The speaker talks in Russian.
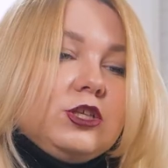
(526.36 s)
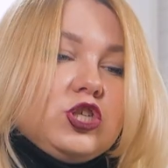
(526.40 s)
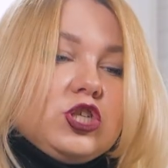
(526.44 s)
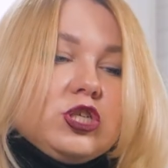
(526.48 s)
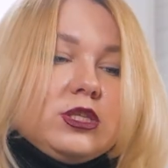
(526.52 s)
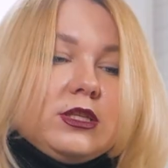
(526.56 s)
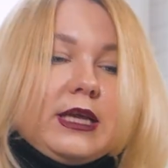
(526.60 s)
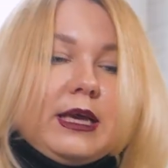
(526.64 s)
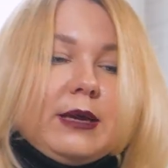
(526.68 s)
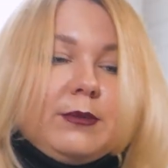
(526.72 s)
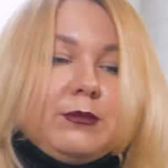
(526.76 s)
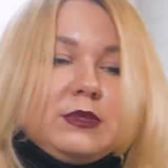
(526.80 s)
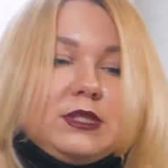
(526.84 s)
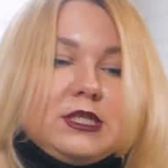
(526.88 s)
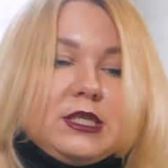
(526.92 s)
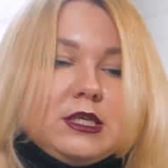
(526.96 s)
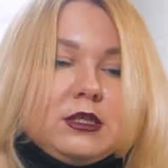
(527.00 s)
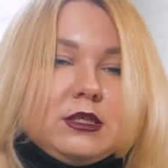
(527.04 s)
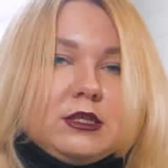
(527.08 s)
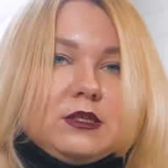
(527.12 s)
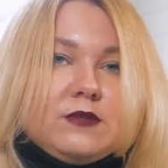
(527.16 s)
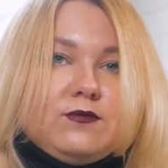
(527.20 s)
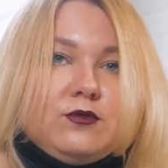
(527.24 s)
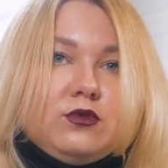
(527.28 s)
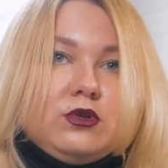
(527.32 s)
начинаем
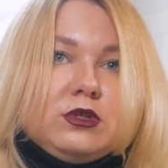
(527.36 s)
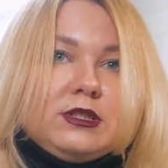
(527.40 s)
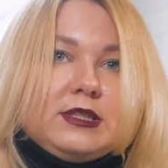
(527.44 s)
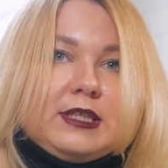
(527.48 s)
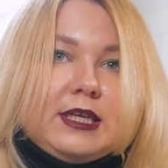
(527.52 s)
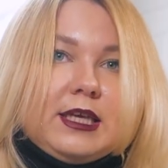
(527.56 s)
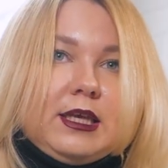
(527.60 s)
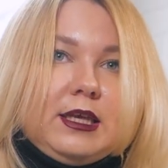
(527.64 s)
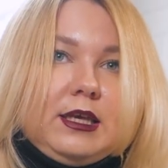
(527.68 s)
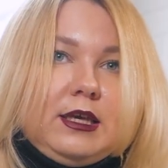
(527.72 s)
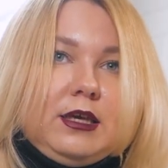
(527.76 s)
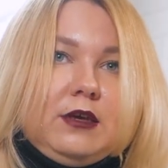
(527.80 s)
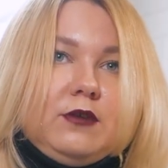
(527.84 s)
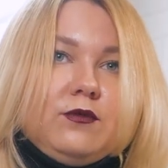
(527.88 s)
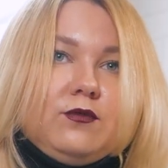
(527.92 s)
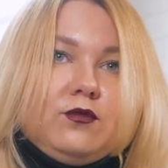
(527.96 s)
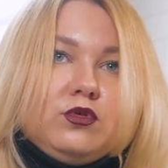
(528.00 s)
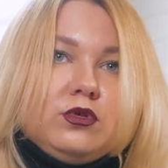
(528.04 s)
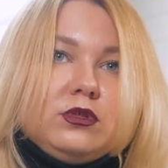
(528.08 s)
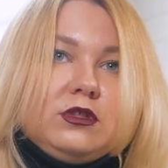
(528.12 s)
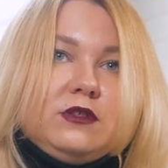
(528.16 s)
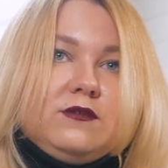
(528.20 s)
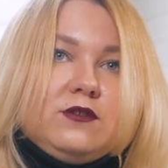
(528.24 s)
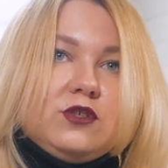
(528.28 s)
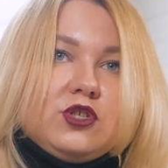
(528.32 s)
делать вот такие
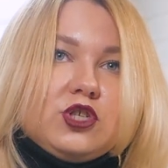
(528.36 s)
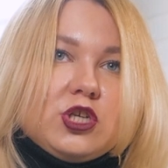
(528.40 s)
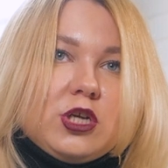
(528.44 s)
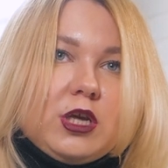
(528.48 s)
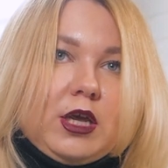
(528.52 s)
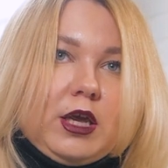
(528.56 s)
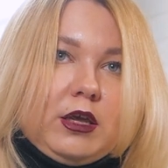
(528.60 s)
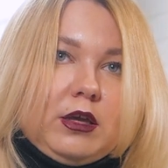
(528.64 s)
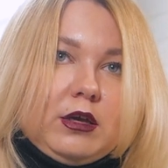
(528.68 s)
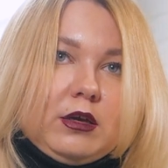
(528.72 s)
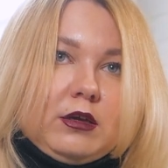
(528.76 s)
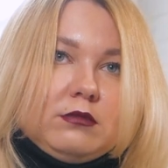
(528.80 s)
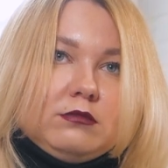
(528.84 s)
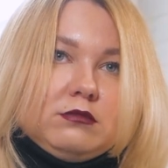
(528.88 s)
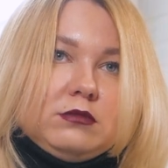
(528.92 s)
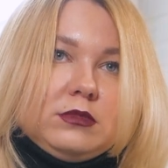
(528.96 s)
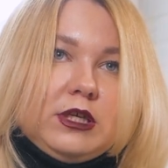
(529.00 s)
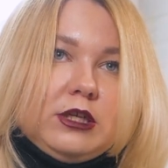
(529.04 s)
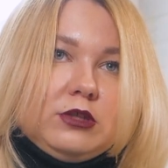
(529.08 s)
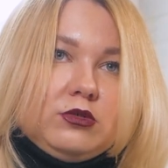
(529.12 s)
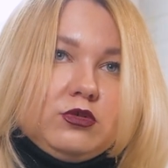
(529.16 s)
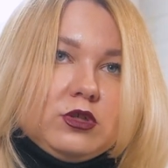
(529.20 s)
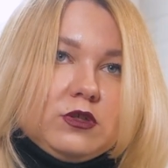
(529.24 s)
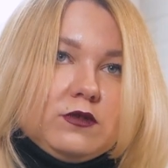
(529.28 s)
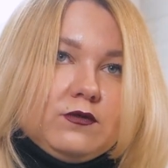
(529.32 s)
вот движения,
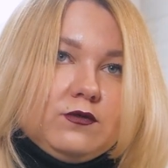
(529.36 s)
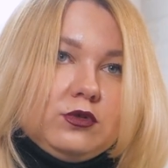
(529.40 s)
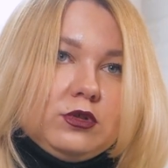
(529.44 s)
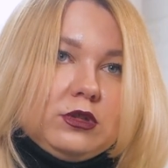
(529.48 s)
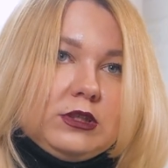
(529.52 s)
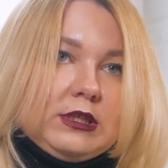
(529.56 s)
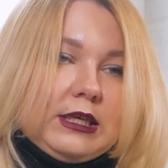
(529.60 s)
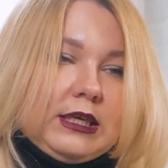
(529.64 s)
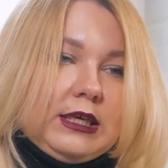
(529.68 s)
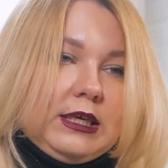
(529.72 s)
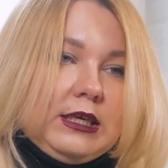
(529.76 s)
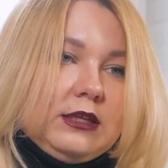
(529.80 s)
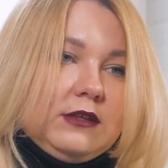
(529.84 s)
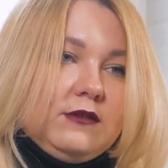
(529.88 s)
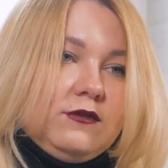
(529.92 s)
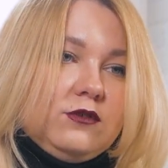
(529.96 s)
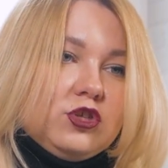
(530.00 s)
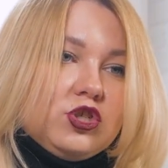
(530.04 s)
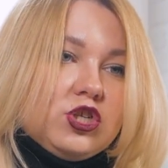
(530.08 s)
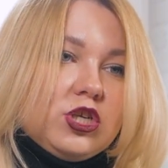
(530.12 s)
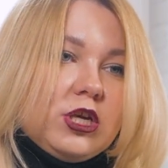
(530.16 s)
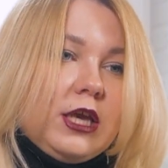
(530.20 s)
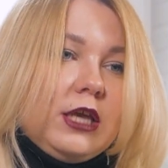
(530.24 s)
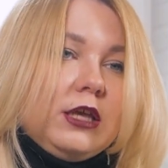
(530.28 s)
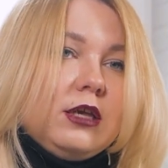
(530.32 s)
да, то есть вот такие
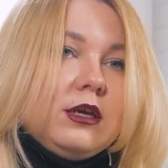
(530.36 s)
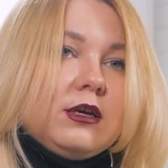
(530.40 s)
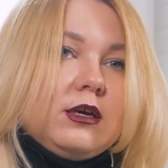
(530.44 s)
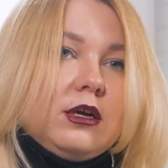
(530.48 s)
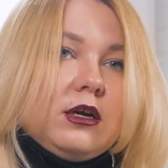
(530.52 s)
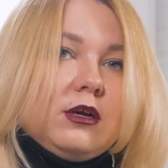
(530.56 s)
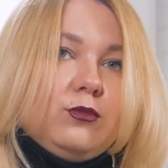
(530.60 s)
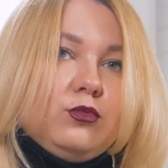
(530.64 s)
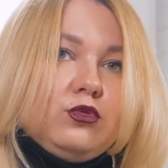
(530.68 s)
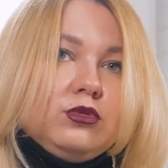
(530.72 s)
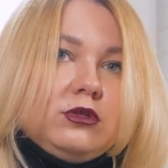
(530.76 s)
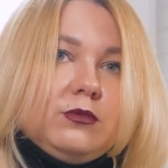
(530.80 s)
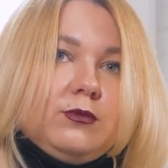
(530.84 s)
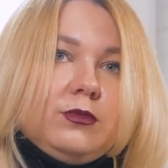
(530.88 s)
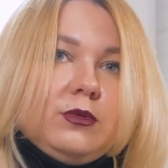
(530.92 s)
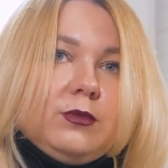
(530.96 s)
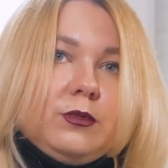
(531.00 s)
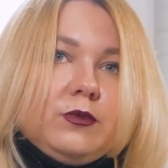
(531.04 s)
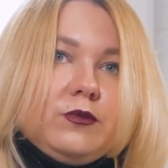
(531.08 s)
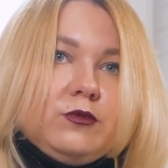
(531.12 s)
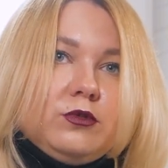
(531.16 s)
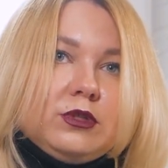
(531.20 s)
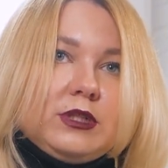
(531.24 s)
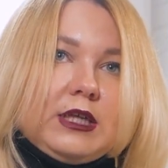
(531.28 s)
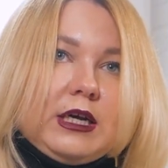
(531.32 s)
движения, как будто бы
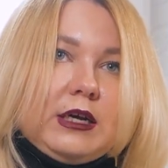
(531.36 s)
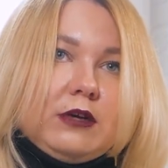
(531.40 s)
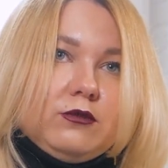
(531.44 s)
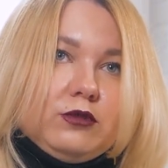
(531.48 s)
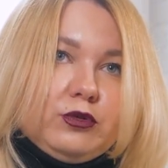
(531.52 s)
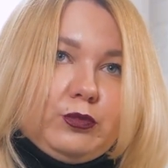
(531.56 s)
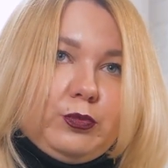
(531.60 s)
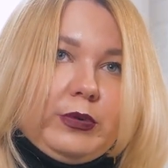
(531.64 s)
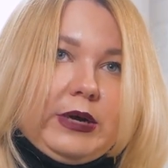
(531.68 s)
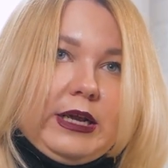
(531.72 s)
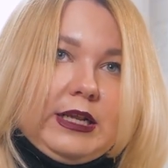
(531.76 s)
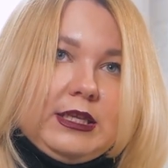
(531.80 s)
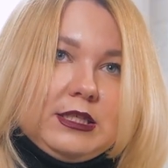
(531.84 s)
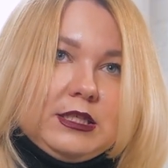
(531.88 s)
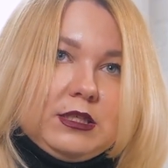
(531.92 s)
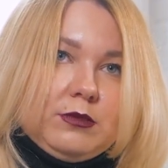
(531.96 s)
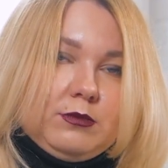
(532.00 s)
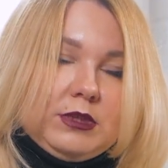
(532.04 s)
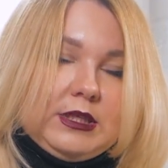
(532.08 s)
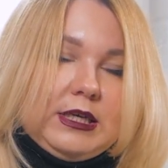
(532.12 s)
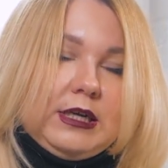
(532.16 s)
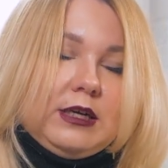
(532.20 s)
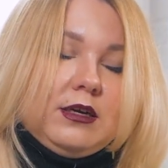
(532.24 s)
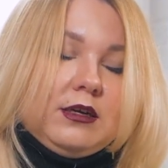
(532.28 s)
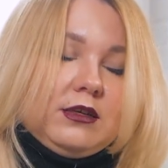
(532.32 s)
мы вот так вот
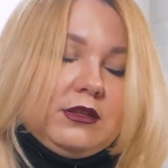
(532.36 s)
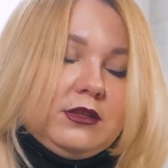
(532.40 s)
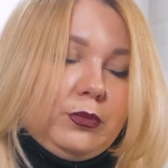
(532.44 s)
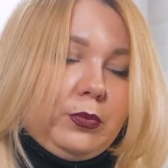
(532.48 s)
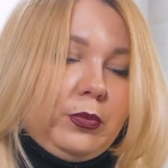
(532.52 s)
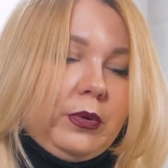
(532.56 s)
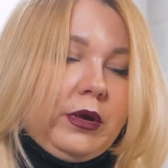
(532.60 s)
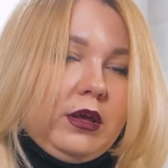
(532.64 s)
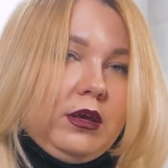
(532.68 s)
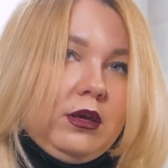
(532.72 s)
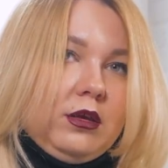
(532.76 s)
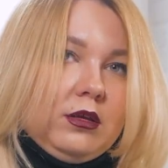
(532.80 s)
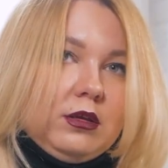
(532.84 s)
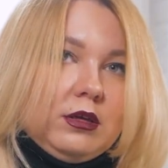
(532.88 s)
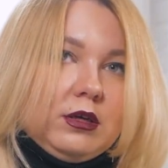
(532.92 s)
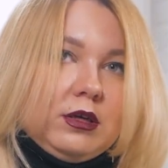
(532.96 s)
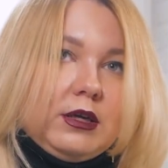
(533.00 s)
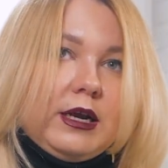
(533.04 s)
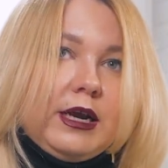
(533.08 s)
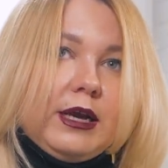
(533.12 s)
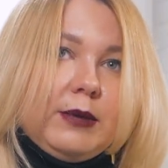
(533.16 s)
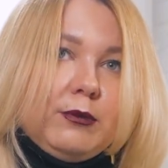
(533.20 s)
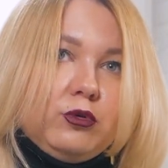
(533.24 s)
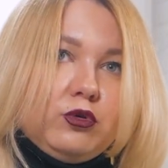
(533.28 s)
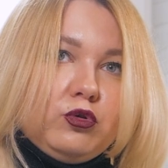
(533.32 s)
пальцами, да, как на пианино
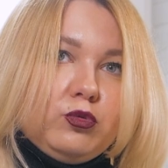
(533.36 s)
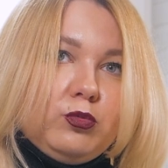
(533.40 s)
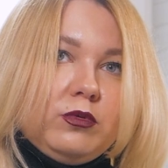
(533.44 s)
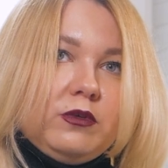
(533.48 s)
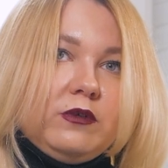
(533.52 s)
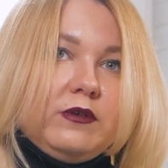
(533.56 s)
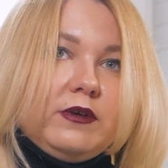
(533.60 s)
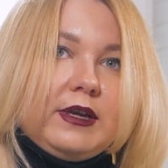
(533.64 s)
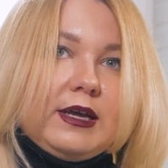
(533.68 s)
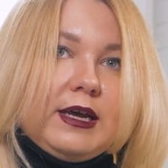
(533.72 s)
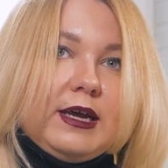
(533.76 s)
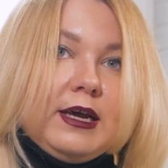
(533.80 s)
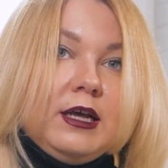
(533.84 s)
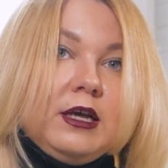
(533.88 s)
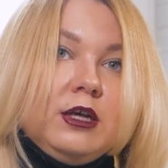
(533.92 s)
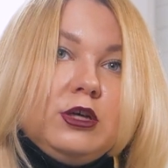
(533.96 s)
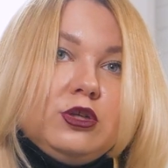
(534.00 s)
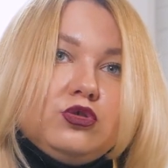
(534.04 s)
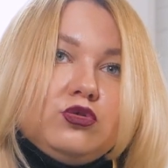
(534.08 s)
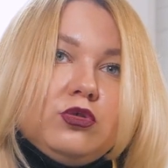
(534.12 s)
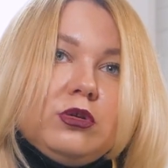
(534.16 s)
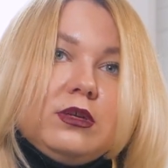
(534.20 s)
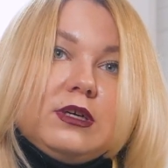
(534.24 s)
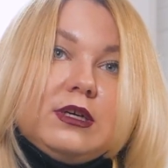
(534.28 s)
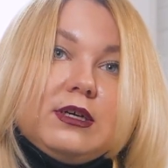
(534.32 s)
играем, грубо говоря,
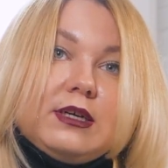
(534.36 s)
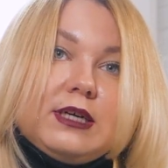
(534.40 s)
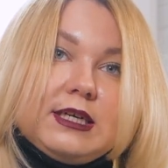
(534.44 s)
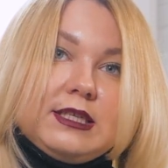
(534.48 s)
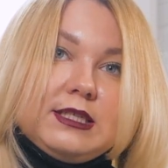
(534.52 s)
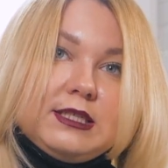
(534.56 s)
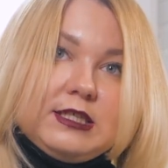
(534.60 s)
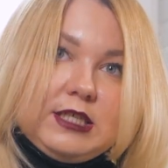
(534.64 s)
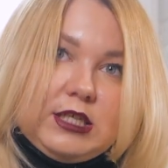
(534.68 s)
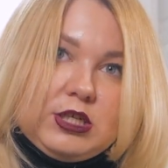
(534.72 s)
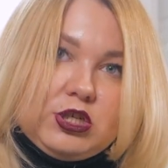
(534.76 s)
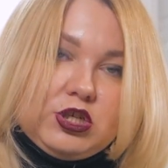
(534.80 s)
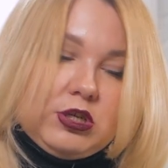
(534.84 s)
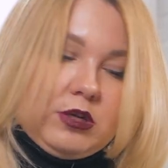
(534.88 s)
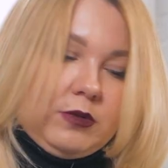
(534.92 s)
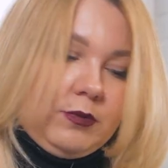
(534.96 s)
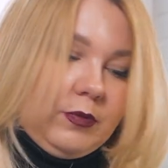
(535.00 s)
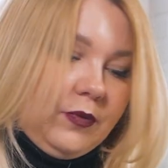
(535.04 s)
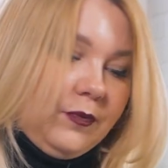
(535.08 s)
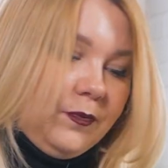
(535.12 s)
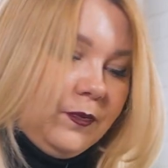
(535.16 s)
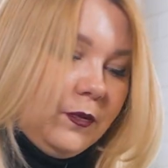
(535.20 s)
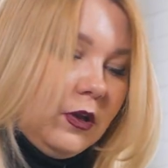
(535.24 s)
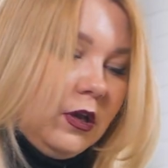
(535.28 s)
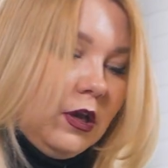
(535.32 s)
только
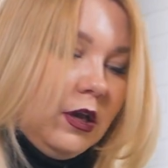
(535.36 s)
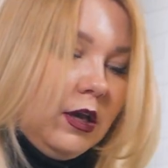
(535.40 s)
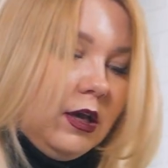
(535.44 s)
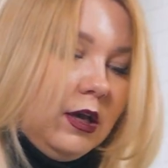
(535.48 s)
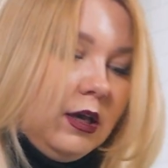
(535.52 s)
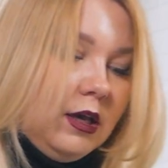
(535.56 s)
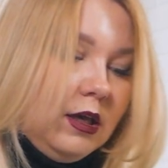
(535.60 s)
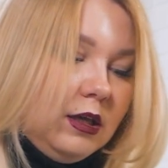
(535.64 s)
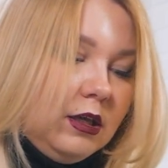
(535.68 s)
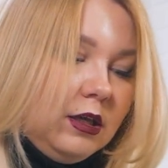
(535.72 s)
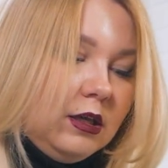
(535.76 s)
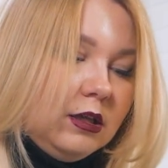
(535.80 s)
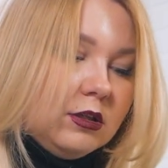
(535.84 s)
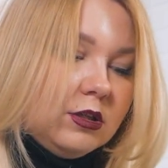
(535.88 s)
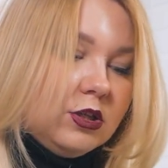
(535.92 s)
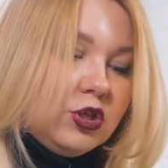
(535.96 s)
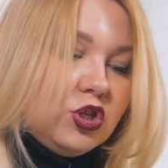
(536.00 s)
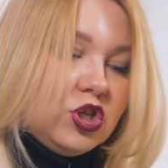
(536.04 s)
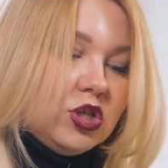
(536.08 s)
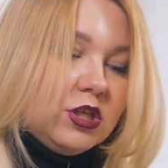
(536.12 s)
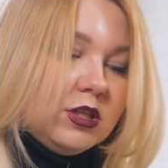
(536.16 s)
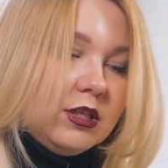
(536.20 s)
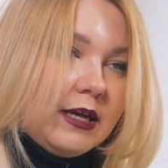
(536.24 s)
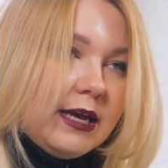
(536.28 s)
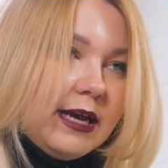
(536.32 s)
костяшками. И
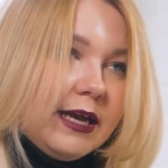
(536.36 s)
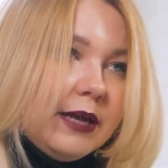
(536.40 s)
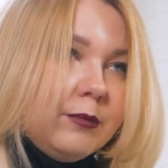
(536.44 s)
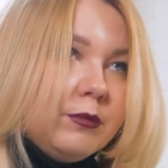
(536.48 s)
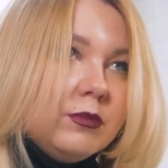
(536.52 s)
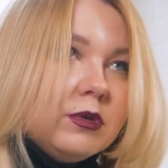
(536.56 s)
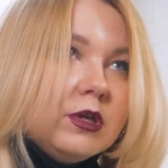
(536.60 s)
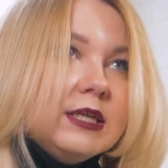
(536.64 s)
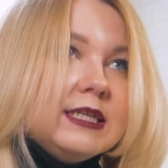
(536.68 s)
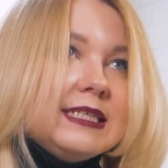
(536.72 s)
начинаем